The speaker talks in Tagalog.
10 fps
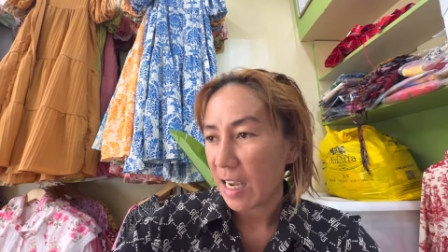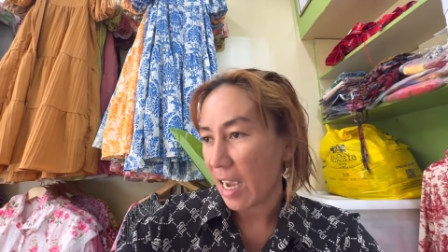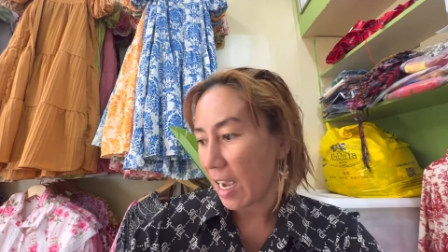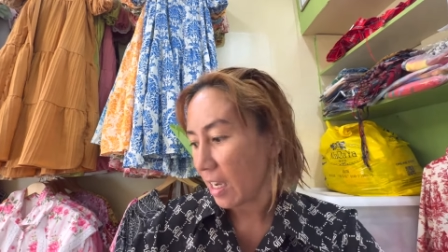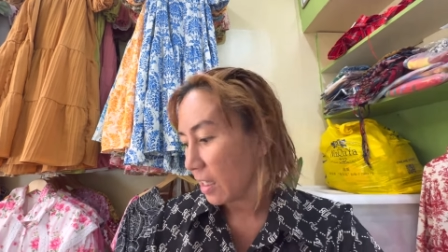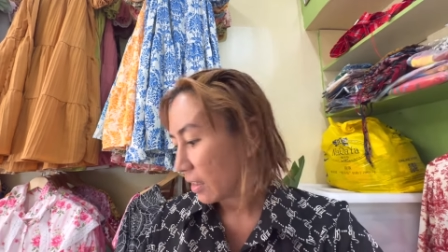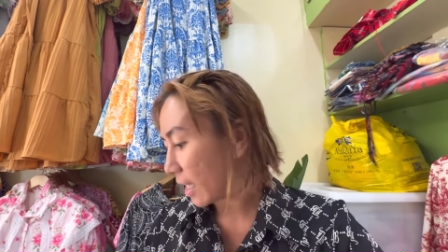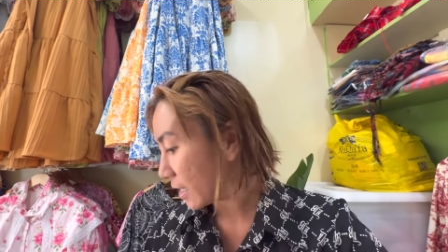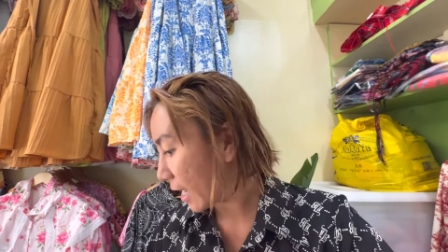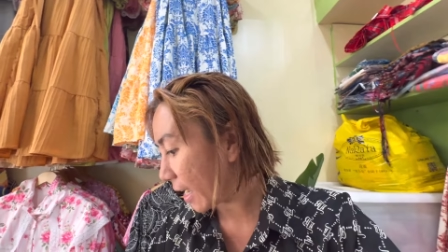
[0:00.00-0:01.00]
Ha?
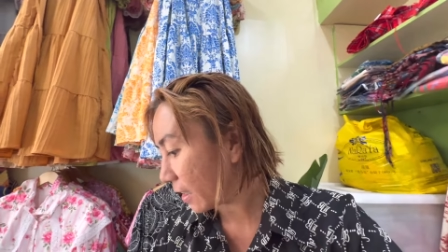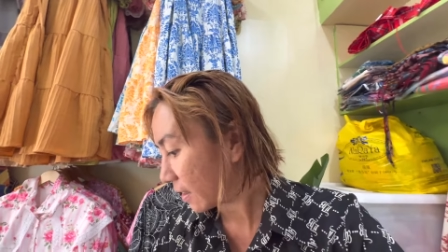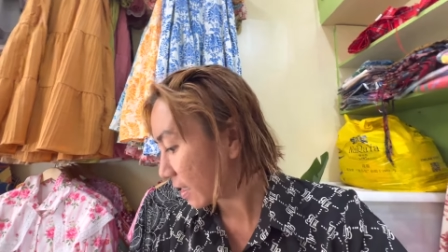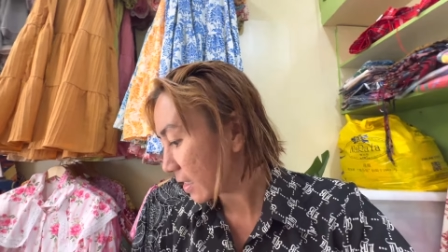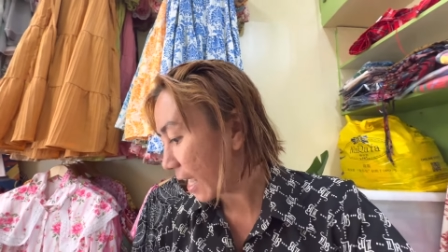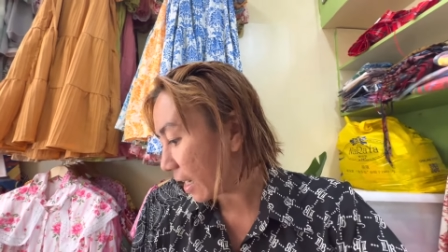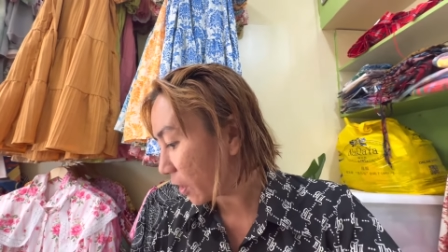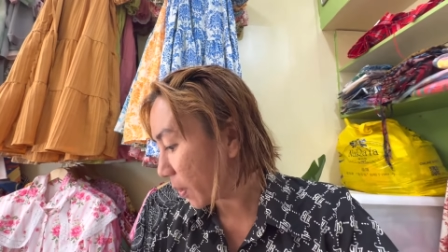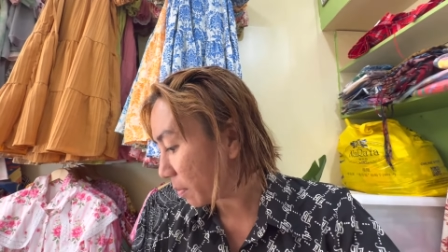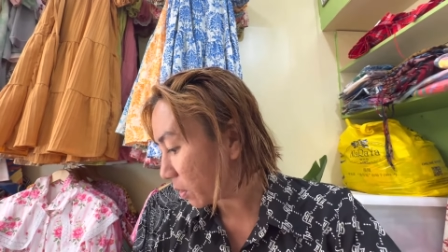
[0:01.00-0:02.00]
That's a healthy snack.
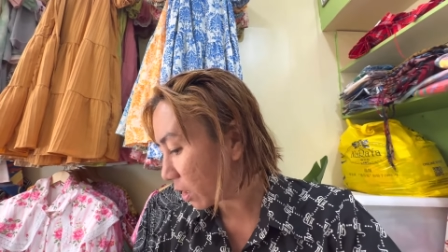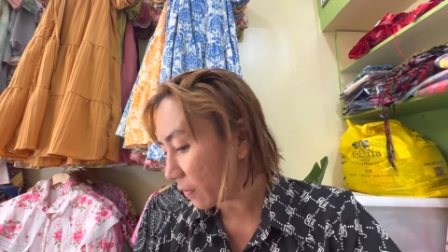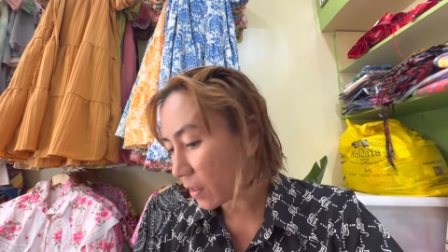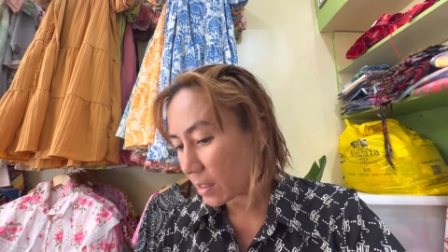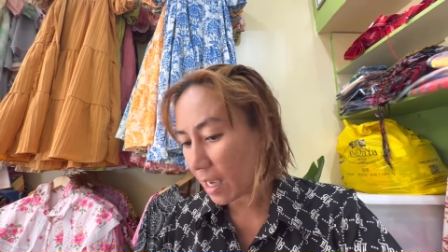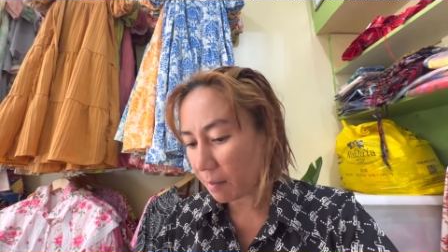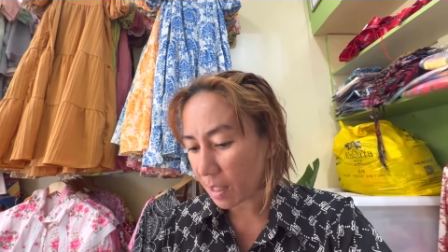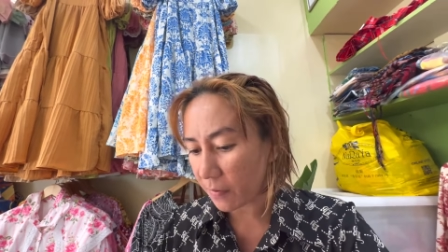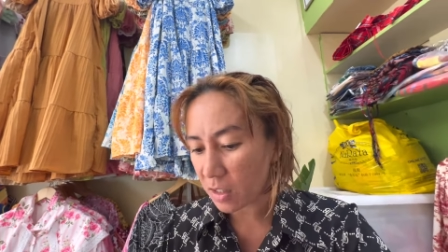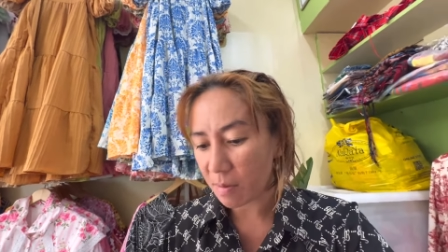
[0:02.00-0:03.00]
You want me to give you some?
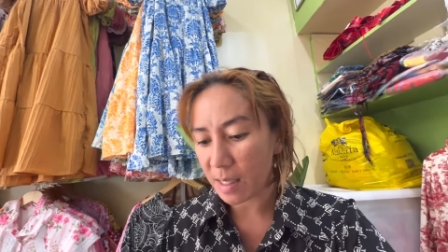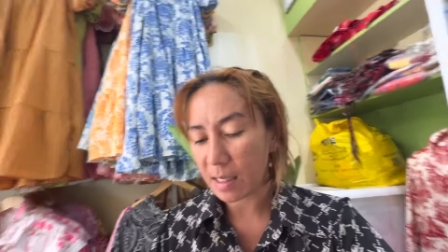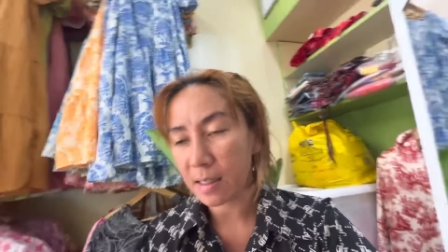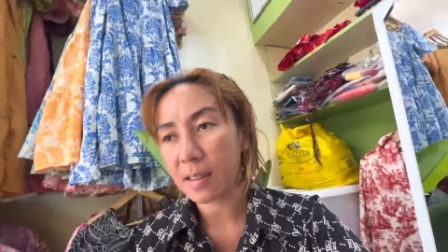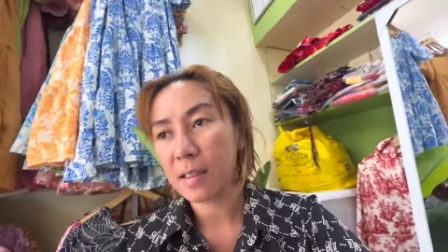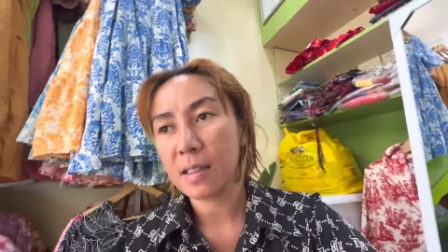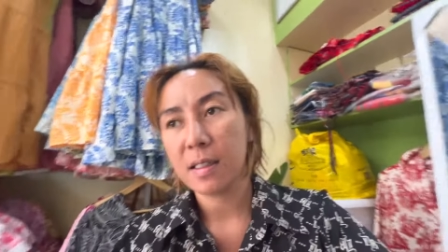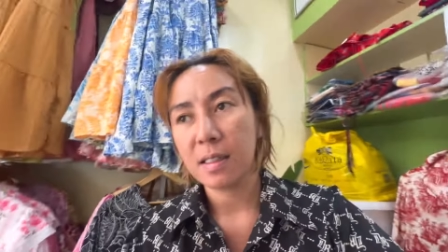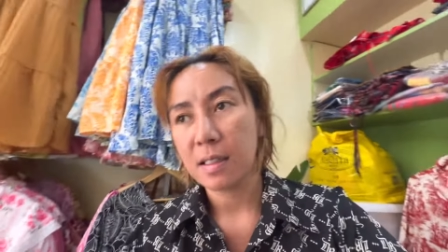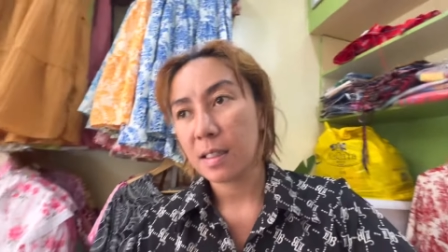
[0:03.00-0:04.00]
Give it to me.
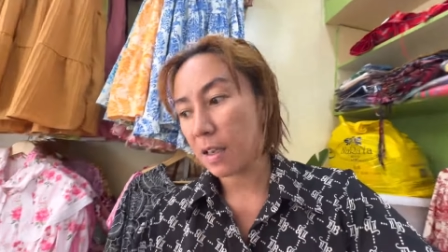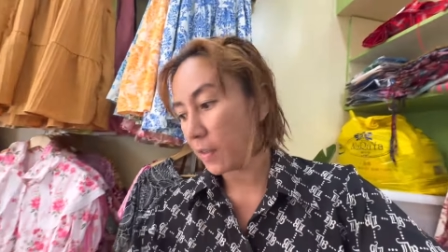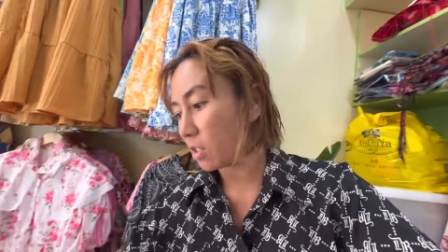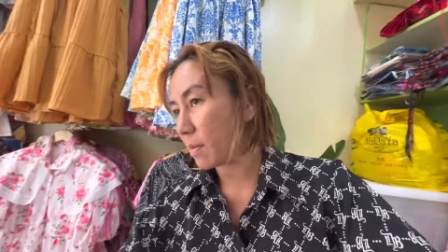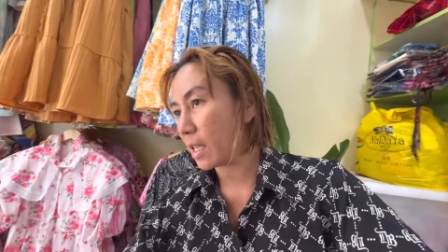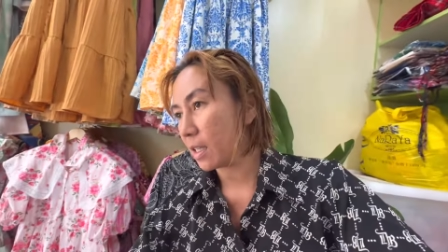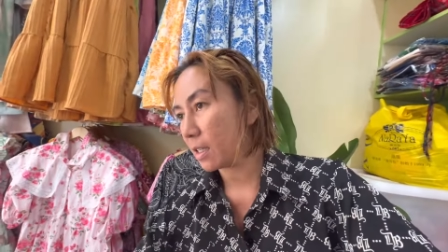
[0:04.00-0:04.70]
Give it to me.